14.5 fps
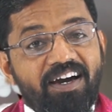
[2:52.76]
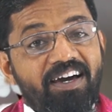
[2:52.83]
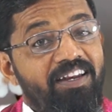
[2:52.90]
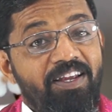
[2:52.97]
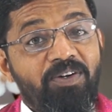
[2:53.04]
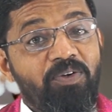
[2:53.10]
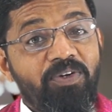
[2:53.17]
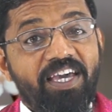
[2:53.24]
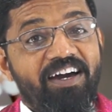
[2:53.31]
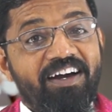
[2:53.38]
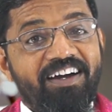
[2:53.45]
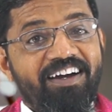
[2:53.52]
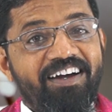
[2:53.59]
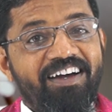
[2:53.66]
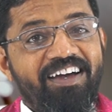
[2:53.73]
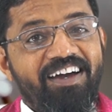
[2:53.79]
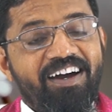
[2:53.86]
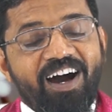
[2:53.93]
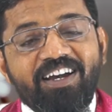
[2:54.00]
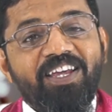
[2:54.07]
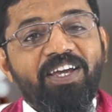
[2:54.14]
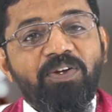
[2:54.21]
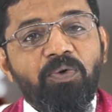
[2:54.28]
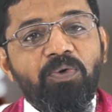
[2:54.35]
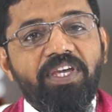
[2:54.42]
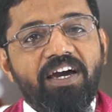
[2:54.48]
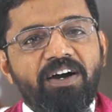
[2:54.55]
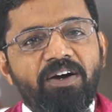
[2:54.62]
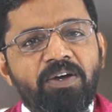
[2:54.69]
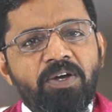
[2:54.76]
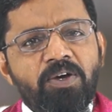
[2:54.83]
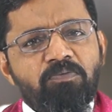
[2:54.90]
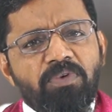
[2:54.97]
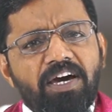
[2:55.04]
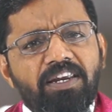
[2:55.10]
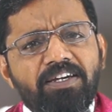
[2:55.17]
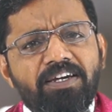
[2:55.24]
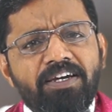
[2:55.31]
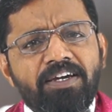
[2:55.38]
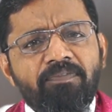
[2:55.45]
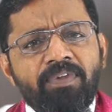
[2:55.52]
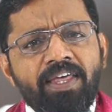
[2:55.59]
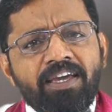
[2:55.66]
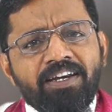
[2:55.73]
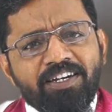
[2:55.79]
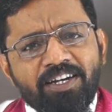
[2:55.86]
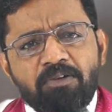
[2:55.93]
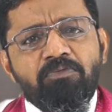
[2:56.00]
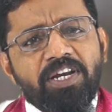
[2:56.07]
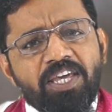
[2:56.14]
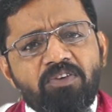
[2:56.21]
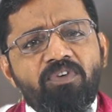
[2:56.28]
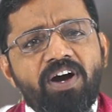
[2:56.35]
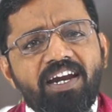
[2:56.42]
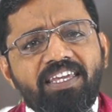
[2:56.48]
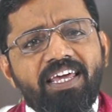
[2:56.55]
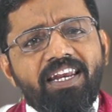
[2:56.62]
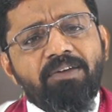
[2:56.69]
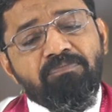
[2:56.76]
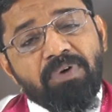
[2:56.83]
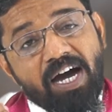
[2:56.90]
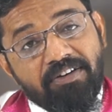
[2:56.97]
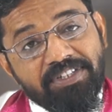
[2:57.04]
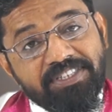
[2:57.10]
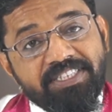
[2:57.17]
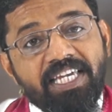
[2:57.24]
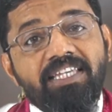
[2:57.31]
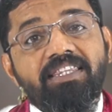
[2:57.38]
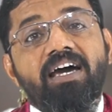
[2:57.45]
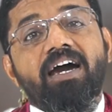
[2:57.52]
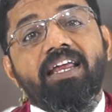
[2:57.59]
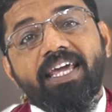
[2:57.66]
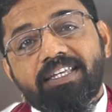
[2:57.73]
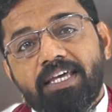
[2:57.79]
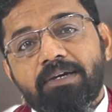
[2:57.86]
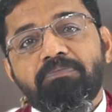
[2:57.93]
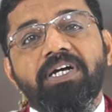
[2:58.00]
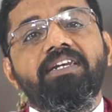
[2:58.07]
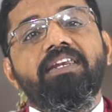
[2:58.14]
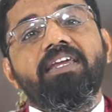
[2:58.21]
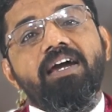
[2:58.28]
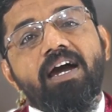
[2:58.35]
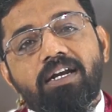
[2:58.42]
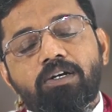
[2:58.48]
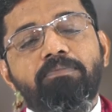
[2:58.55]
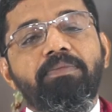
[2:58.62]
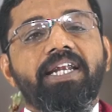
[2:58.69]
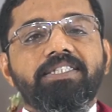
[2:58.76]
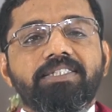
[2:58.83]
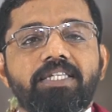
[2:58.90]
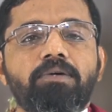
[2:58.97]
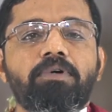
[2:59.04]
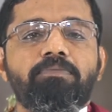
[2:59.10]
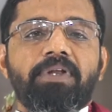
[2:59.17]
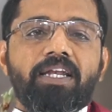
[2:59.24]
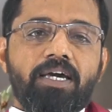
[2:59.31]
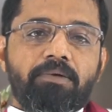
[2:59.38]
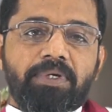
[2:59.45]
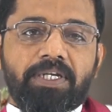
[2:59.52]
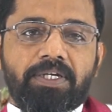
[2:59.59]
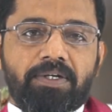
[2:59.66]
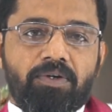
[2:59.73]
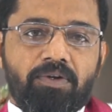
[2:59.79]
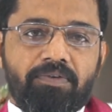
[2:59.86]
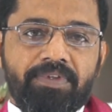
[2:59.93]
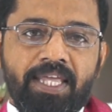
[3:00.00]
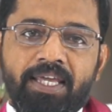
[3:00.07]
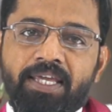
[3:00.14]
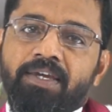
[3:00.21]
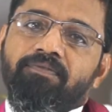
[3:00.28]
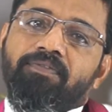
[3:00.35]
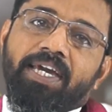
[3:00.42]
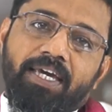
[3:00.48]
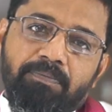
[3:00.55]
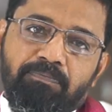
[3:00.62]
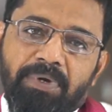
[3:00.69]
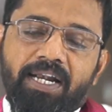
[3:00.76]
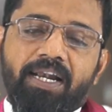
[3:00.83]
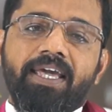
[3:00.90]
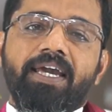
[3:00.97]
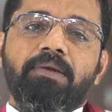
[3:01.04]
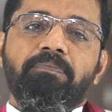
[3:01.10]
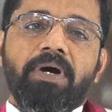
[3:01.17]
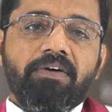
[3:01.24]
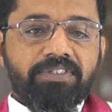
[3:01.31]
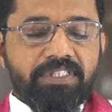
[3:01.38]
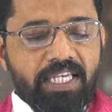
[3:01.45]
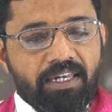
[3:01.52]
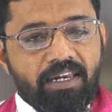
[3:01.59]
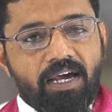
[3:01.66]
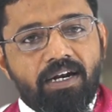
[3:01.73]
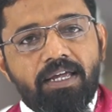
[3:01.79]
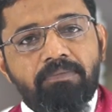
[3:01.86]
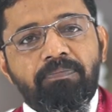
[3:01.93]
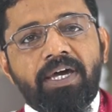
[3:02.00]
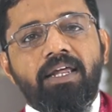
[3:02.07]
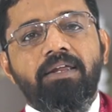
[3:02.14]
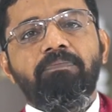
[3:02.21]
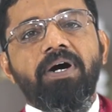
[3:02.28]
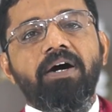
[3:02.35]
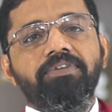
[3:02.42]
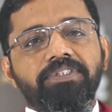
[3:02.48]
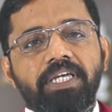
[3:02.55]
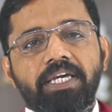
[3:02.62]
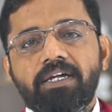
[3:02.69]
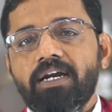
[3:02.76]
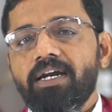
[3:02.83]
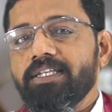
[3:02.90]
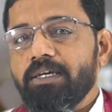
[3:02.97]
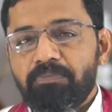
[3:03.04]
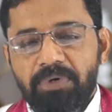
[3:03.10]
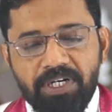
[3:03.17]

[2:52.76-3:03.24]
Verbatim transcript: அல்லூயா அல்லூயா பாருங்க நம்முடைய வாழ்க்கையில் பாவம் செய்தாலே அதை பற்றியான ஒரு மனஸ்தாபம் இல்லாமல் இருக்கின்றோம் வேறு பிள்ளைகள் பாவம் செய்கிறார்களா பிறர் பாவம் செய்கிறார்களா அதை